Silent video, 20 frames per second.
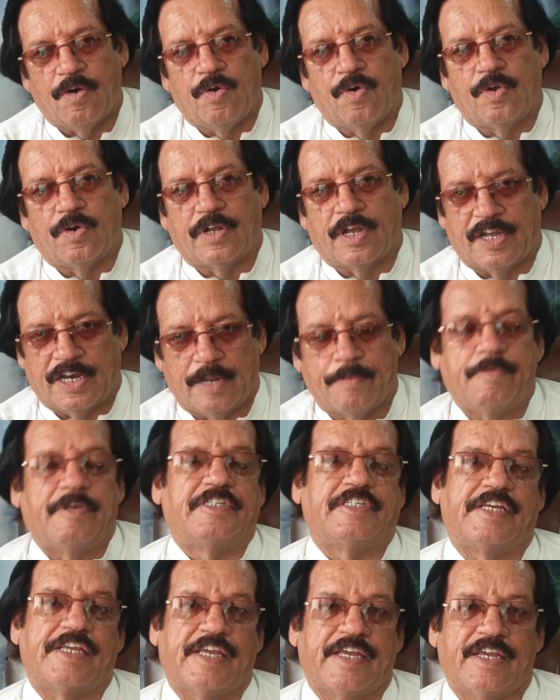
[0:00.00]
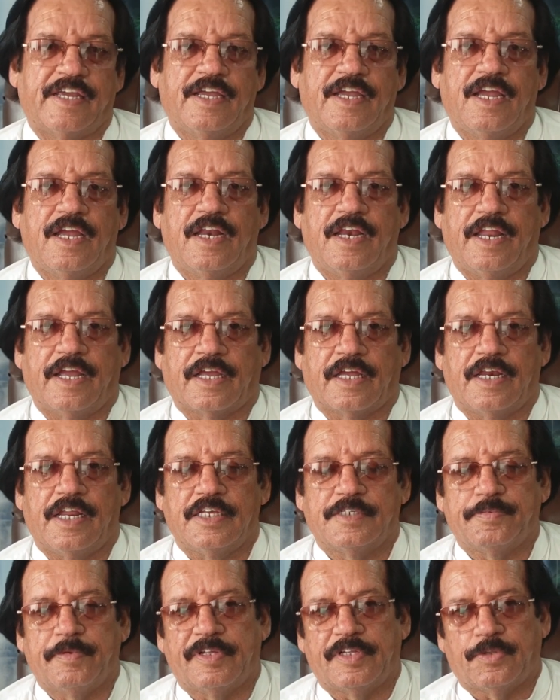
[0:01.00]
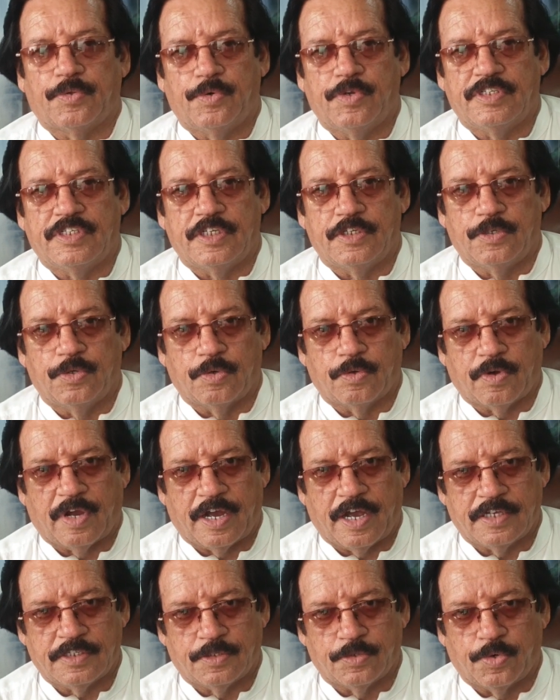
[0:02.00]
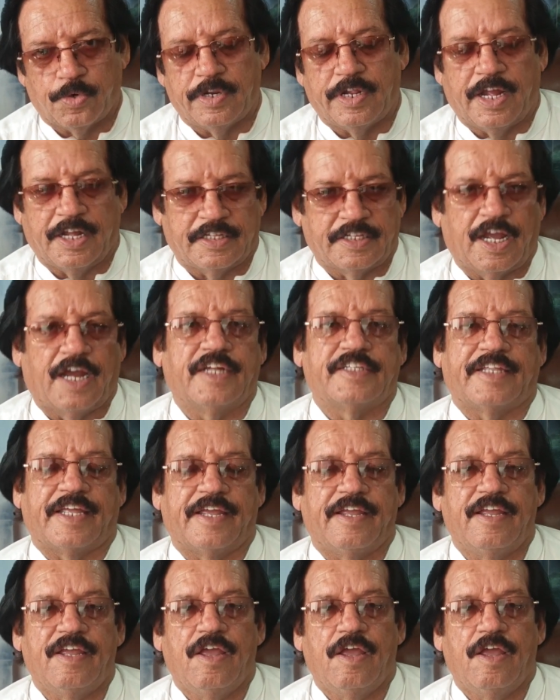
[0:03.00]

और खाना भी चाहिए लेकिन इसमें थोड़ी सी जो ख़ास ज़रूरी एहतियात हैं